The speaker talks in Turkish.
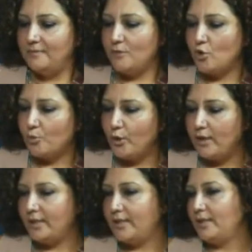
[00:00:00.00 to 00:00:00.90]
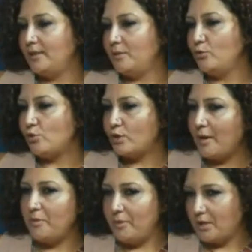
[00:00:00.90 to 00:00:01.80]
çok böyle hani
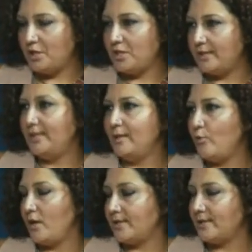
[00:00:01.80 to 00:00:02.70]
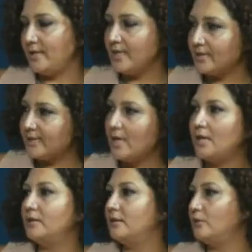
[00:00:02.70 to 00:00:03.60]
üstten bir bakışla değil bu aslında yasal